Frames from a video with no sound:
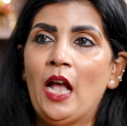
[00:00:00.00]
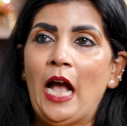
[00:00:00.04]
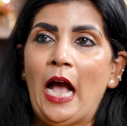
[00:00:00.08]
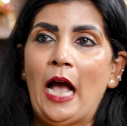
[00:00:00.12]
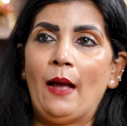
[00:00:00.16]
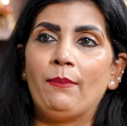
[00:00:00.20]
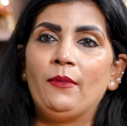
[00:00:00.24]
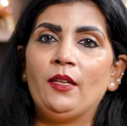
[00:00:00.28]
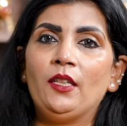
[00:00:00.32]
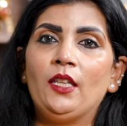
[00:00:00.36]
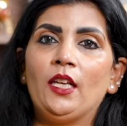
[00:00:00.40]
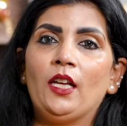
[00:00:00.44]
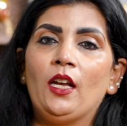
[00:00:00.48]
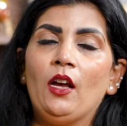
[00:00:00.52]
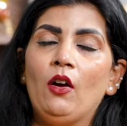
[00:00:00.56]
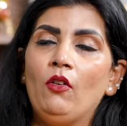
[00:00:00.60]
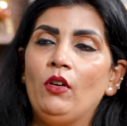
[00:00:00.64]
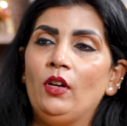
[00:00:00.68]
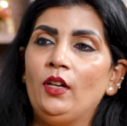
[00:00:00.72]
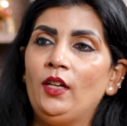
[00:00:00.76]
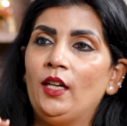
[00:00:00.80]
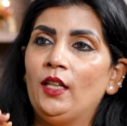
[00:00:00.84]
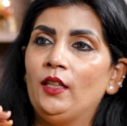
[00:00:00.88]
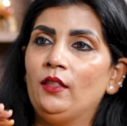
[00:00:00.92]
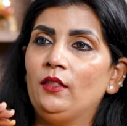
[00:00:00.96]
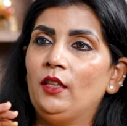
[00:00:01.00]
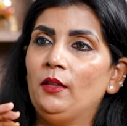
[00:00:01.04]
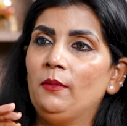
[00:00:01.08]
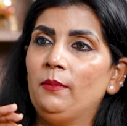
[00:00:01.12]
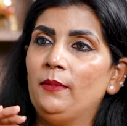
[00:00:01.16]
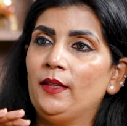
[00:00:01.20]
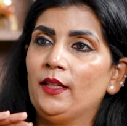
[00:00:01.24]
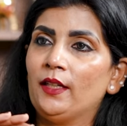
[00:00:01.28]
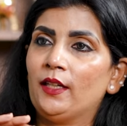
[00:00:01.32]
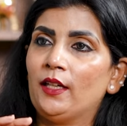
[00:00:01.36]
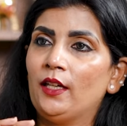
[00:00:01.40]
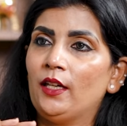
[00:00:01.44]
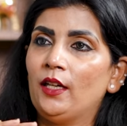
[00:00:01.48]
आपने देखा होगा नंदी
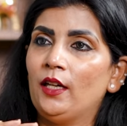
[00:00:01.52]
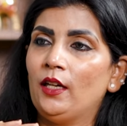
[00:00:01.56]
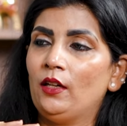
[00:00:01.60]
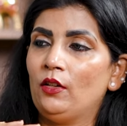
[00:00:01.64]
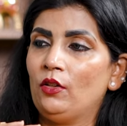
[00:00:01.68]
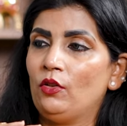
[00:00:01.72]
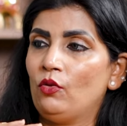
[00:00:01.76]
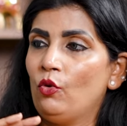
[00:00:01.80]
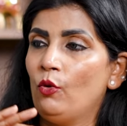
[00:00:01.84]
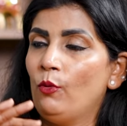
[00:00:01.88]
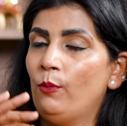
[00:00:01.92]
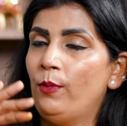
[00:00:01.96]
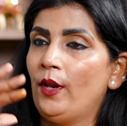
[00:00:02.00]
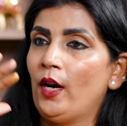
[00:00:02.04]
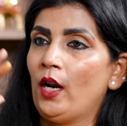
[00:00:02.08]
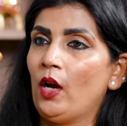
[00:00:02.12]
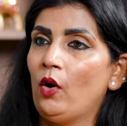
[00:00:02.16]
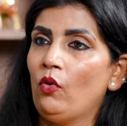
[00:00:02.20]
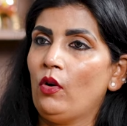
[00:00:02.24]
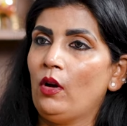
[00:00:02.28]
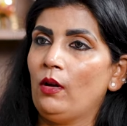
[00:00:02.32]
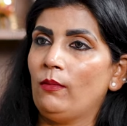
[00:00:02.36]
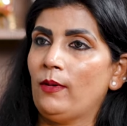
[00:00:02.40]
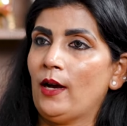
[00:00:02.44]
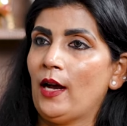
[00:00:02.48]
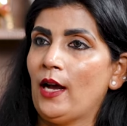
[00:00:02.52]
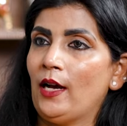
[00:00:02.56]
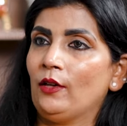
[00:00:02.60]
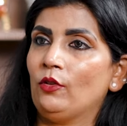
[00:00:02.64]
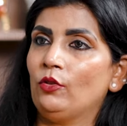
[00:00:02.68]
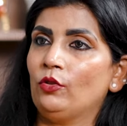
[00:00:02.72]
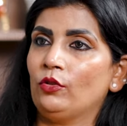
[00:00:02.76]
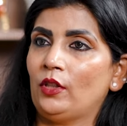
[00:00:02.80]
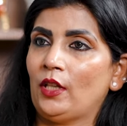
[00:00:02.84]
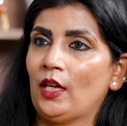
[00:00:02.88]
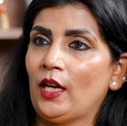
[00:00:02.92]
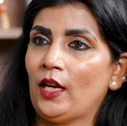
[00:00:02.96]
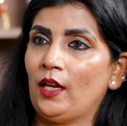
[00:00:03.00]
बैल का उभरा हुआ भाग
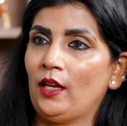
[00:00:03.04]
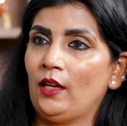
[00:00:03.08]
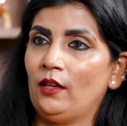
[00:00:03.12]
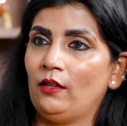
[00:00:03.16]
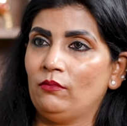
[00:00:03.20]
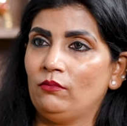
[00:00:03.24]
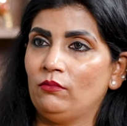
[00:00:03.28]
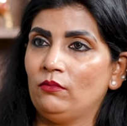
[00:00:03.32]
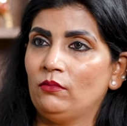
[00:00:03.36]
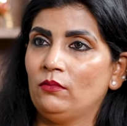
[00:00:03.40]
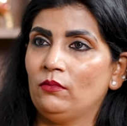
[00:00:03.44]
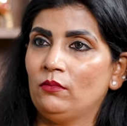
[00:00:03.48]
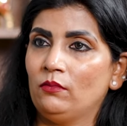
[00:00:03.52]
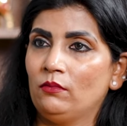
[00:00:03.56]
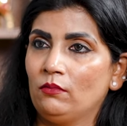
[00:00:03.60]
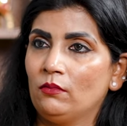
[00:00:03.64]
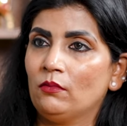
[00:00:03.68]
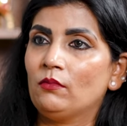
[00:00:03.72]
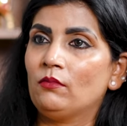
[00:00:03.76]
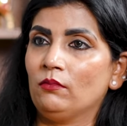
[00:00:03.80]
होता है। हम्म।